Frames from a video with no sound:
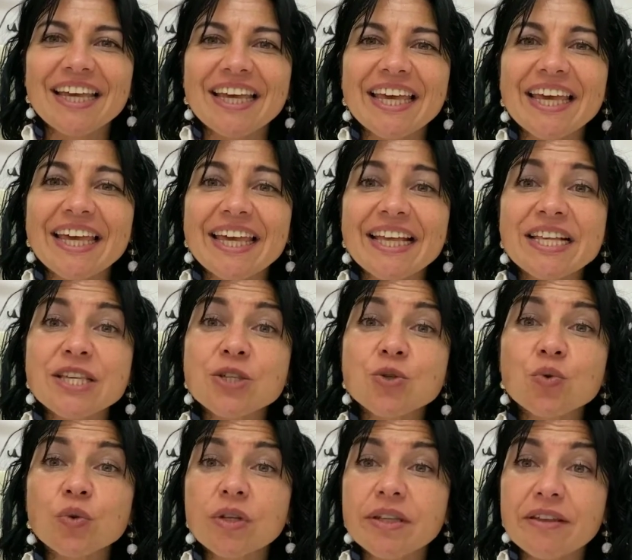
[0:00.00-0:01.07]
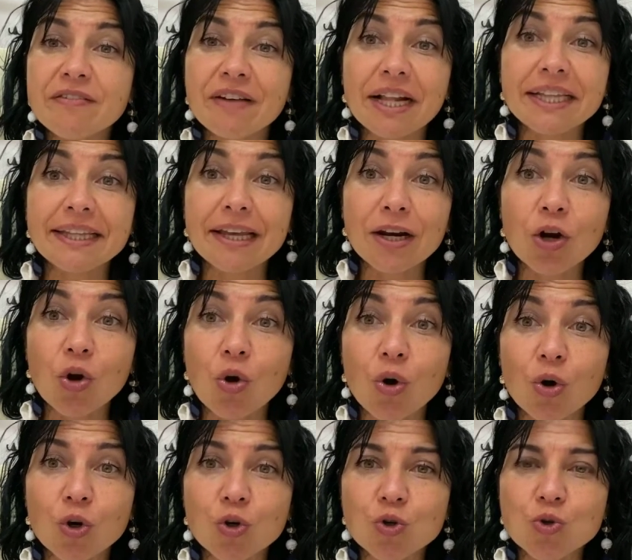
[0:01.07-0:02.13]
e gli studi di Walter
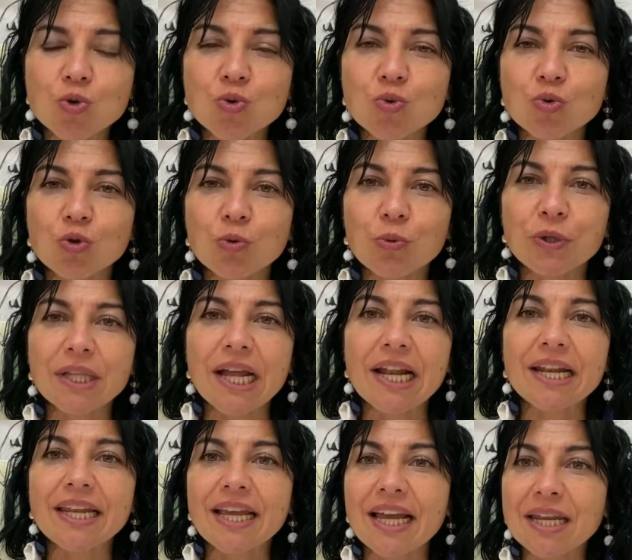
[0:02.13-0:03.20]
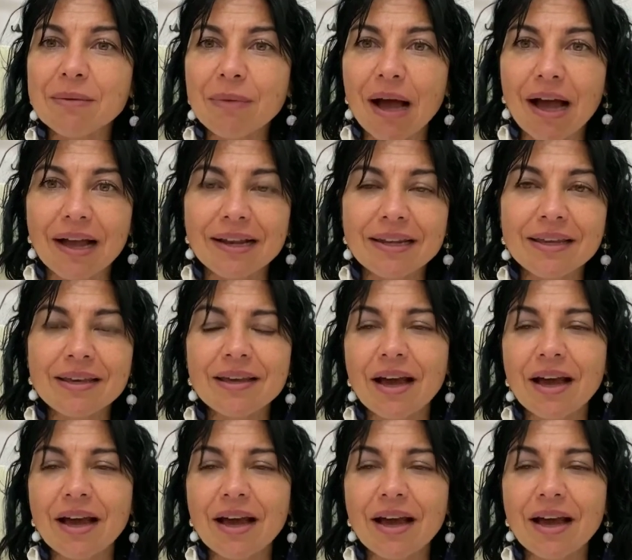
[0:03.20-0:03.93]
Longo su modelli animali